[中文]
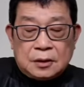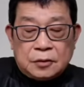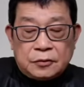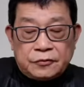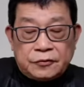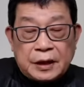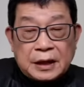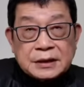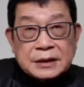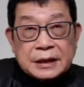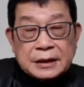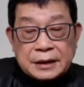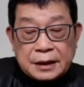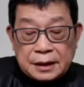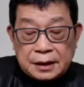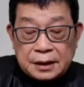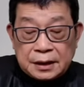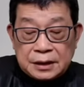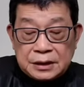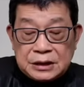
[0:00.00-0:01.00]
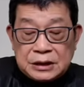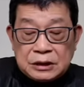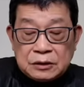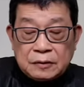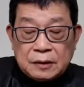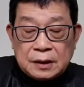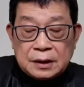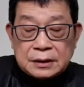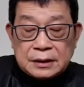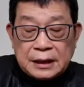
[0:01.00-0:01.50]
发展它的核计
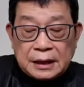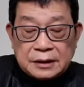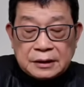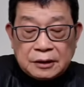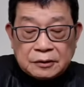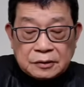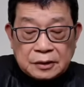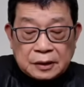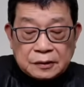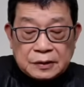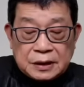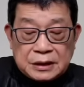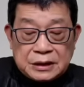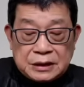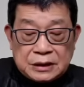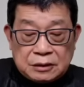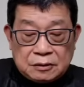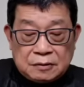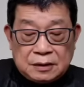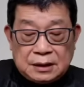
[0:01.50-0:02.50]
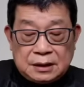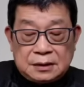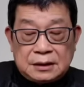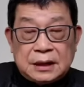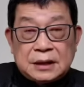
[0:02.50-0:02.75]
划和弹道导弹计划，